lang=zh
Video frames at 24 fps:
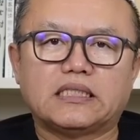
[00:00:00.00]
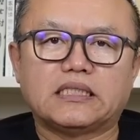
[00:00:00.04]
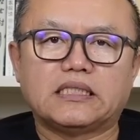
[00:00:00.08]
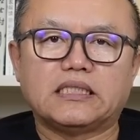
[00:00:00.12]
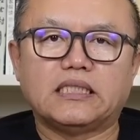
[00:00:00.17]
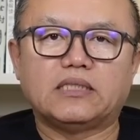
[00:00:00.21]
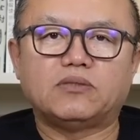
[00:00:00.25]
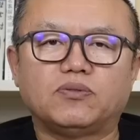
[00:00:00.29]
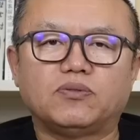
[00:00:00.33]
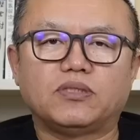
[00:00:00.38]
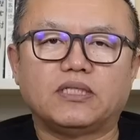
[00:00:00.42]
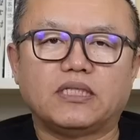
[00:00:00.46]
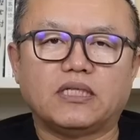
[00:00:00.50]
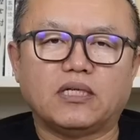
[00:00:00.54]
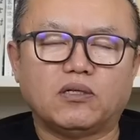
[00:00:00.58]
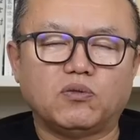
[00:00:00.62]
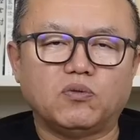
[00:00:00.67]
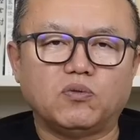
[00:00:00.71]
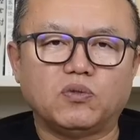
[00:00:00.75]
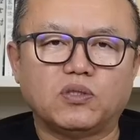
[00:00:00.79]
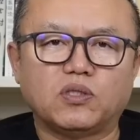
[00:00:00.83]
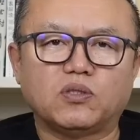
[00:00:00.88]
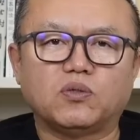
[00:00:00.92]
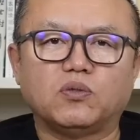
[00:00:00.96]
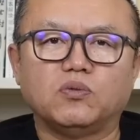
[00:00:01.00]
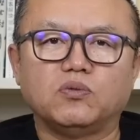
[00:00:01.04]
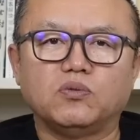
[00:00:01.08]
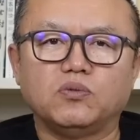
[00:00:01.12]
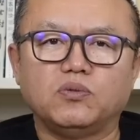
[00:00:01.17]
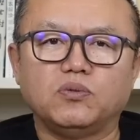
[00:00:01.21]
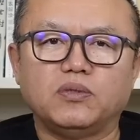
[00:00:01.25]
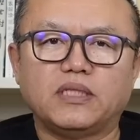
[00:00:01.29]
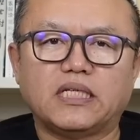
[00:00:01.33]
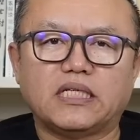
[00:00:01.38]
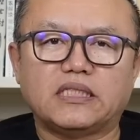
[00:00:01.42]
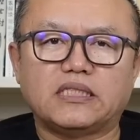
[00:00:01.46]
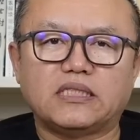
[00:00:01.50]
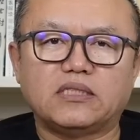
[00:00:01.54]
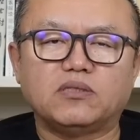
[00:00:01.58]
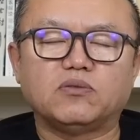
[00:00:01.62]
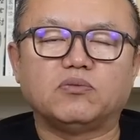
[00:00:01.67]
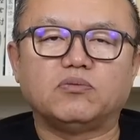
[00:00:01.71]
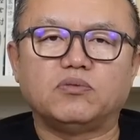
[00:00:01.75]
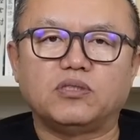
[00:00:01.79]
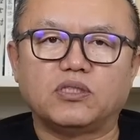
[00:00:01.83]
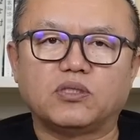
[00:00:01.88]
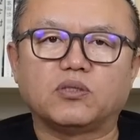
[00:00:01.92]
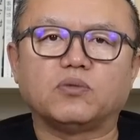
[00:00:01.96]
也是两国的空军呢，几
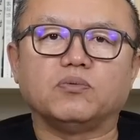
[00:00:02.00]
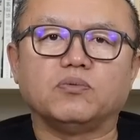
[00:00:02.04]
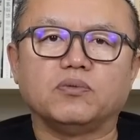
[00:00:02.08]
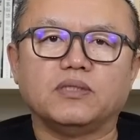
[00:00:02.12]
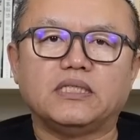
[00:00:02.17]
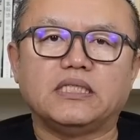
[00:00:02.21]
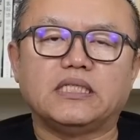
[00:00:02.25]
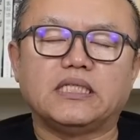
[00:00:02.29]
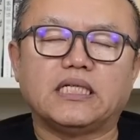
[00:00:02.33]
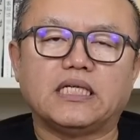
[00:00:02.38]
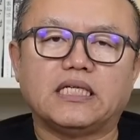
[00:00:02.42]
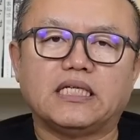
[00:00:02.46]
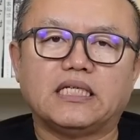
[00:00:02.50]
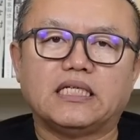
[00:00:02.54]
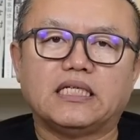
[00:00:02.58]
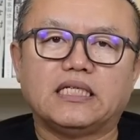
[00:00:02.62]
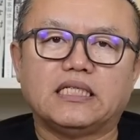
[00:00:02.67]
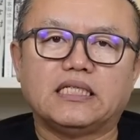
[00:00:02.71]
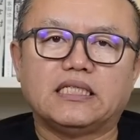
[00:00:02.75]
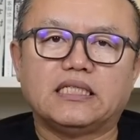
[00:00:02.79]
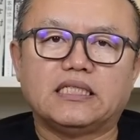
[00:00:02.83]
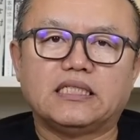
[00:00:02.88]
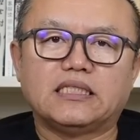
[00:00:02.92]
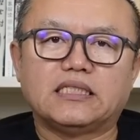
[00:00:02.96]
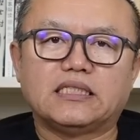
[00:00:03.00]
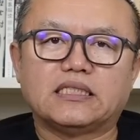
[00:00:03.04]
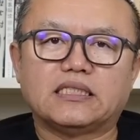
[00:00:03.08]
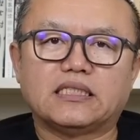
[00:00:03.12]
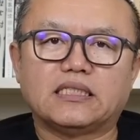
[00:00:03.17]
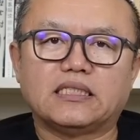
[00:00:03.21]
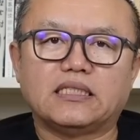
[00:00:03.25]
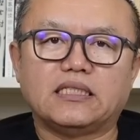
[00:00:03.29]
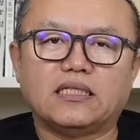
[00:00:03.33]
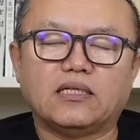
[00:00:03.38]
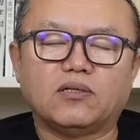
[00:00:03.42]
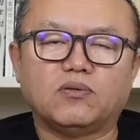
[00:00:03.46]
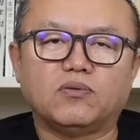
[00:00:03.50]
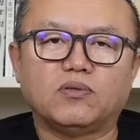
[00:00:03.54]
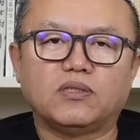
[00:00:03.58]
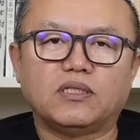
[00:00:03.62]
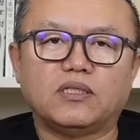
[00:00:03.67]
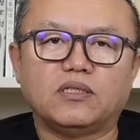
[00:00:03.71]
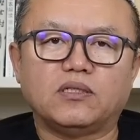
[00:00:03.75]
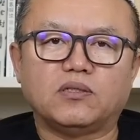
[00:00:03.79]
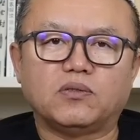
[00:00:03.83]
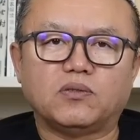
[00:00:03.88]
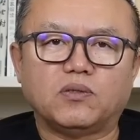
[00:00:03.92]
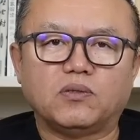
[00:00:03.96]
乎是统一的，啊，两国的
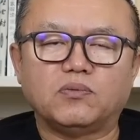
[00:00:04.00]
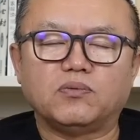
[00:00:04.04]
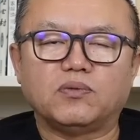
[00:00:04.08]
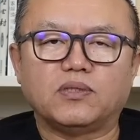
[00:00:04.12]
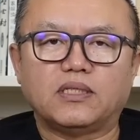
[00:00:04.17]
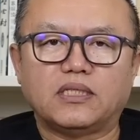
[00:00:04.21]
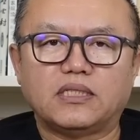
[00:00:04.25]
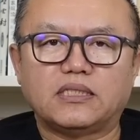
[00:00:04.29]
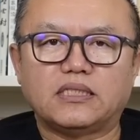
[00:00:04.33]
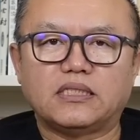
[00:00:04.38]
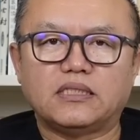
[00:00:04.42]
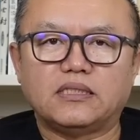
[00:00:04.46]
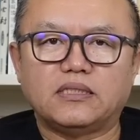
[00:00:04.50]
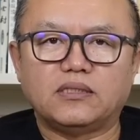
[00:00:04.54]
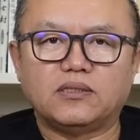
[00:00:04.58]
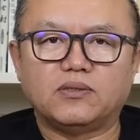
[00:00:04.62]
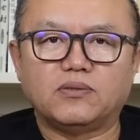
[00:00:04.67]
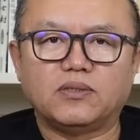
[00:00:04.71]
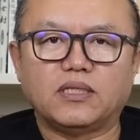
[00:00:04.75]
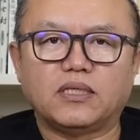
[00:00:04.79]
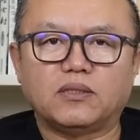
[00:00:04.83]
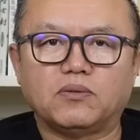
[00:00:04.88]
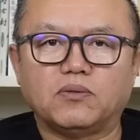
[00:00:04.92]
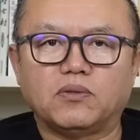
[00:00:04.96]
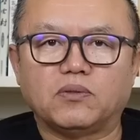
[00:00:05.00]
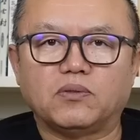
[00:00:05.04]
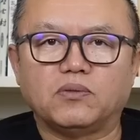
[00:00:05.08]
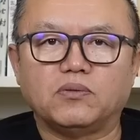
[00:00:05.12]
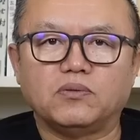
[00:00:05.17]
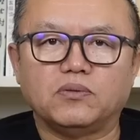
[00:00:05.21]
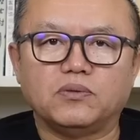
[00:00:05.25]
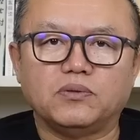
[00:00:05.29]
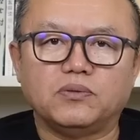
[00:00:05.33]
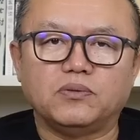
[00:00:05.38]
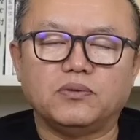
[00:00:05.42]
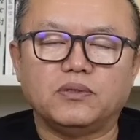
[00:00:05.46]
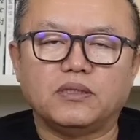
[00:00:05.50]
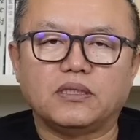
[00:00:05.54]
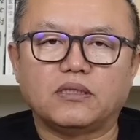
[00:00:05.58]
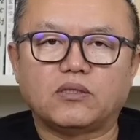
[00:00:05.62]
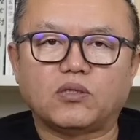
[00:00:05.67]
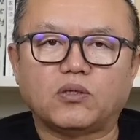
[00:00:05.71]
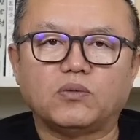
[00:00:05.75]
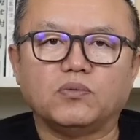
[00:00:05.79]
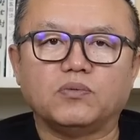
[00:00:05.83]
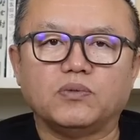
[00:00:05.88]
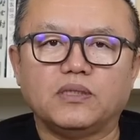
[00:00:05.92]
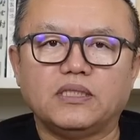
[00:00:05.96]
领空呢是由两国空军
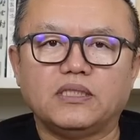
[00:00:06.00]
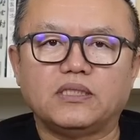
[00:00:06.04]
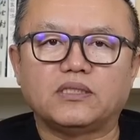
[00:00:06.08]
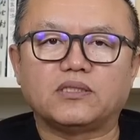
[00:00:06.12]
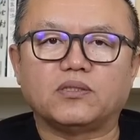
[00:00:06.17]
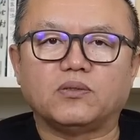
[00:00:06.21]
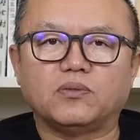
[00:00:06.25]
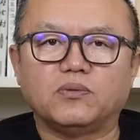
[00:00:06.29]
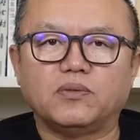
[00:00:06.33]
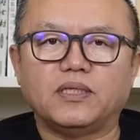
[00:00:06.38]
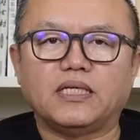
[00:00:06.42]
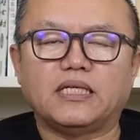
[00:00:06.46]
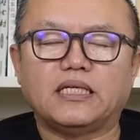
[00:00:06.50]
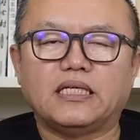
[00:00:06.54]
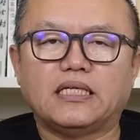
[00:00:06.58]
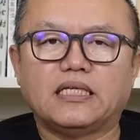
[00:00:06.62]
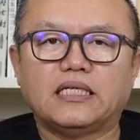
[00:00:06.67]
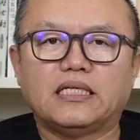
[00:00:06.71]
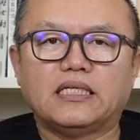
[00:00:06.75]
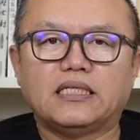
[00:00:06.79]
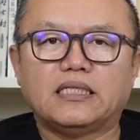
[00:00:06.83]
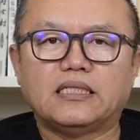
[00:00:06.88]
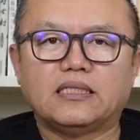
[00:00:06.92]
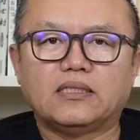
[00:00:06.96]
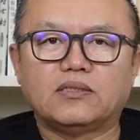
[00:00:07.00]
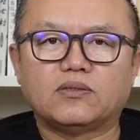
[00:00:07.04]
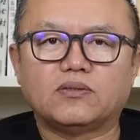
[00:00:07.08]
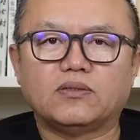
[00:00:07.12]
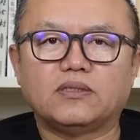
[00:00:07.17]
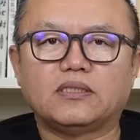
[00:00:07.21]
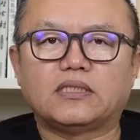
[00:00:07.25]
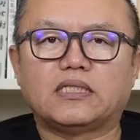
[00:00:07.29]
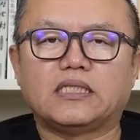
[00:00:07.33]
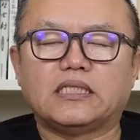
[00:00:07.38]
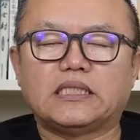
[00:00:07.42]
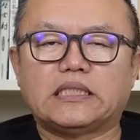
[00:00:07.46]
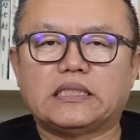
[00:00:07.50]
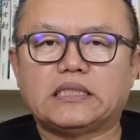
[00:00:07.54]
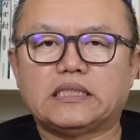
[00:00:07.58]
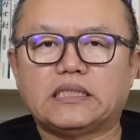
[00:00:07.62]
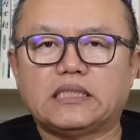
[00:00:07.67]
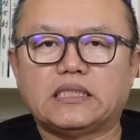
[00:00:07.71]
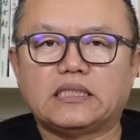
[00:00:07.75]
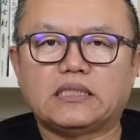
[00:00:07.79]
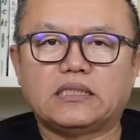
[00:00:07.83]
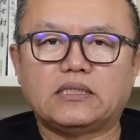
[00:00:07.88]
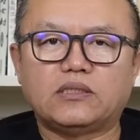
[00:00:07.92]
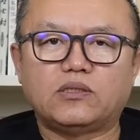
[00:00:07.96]
统一守卫，所以这次
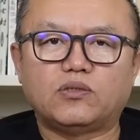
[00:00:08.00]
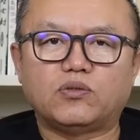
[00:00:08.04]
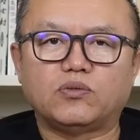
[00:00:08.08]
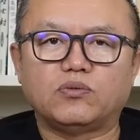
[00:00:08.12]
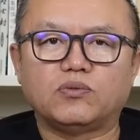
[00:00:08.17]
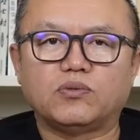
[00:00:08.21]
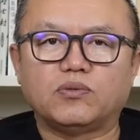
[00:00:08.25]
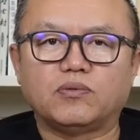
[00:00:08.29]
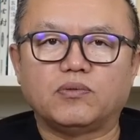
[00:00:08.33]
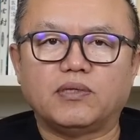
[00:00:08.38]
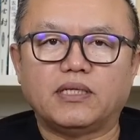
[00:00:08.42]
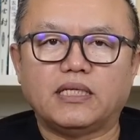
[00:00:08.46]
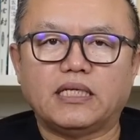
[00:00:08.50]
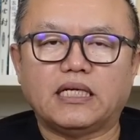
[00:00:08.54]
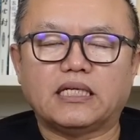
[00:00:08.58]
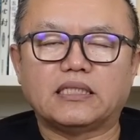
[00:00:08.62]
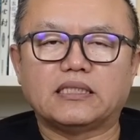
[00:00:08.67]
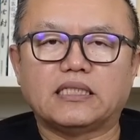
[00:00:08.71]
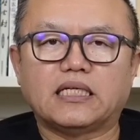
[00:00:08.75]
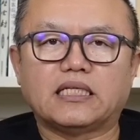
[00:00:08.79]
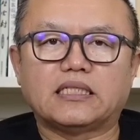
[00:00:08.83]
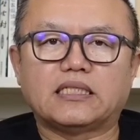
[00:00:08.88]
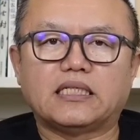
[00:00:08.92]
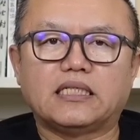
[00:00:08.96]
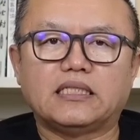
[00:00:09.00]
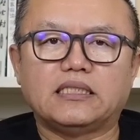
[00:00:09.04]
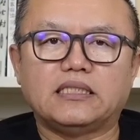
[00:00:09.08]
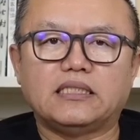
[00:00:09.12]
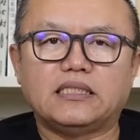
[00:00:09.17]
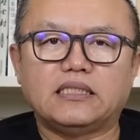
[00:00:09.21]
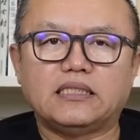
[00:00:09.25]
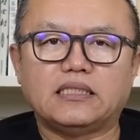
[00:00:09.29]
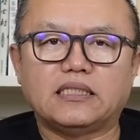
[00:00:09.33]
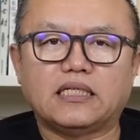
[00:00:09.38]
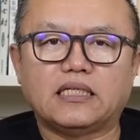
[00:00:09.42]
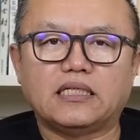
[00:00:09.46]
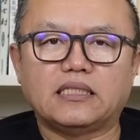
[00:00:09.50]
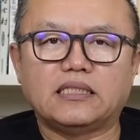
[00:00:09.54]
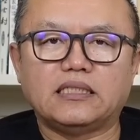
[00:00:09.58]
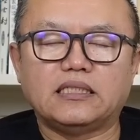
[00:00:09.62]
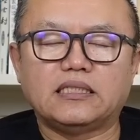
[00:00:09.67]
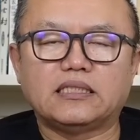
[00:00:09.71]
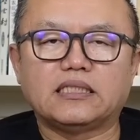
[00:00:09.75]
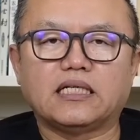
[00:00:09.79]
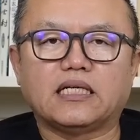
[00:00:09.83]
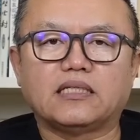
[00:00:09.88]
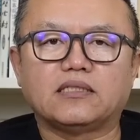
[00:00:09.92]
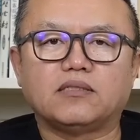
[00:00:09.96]
呢是出动了两架战机啊，
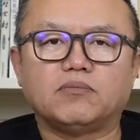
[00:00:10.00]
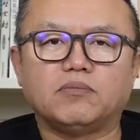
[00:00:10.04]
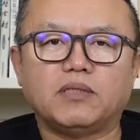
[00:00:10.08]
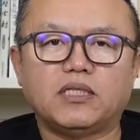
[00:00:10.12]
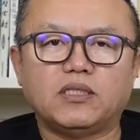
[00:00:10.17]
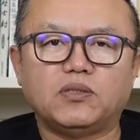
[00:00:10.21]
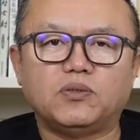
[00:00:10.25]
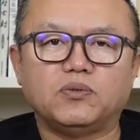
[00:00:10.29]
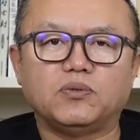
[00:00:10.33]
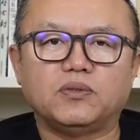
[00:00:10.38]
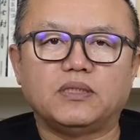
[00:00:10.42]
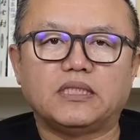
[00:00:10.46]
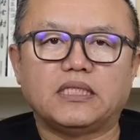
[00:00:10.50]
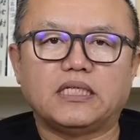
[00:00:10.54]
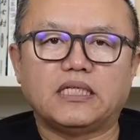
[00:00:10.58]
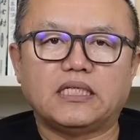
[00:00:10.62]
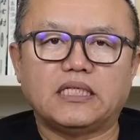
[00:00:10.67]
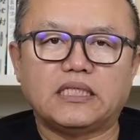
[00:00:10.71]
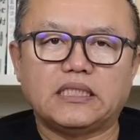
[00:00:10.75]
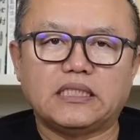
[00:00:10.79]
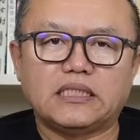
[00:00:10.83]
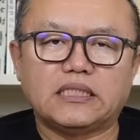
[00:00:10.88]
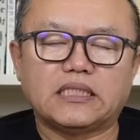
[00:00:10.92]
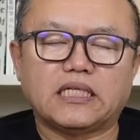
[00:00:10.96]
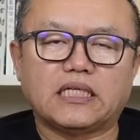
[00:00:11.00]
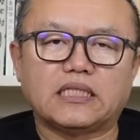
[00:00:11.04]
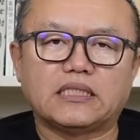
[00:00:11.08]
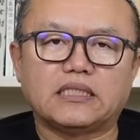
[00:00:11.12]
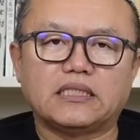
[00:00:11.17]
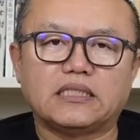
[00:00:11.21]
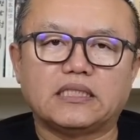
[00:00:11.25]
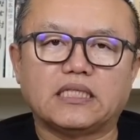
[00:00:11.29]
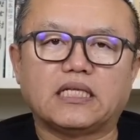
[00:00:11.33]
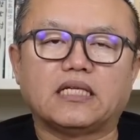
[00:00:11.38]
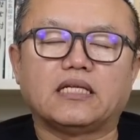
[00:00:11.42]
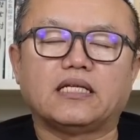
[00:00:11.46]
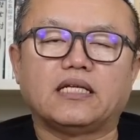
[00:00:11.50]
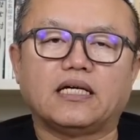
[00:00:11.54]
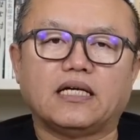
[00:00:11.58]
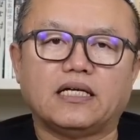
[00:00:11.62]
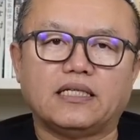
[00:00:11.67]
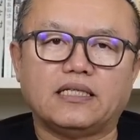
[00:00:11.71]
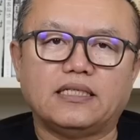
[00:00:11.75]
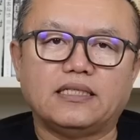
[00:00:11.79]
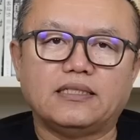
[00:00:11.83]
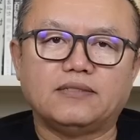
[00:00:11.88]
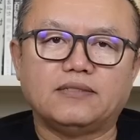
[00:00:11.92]
一架是美军的，一架是加拿大